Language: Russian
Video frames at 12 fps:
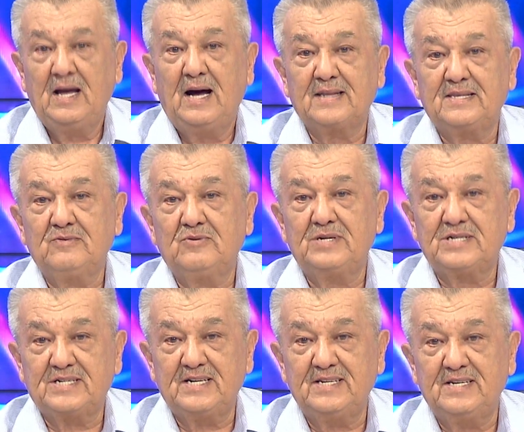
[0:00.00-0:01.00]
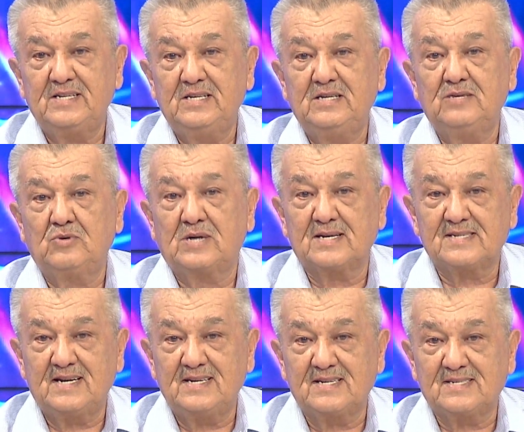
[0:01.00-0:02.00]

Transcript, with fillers: От его решений и указаний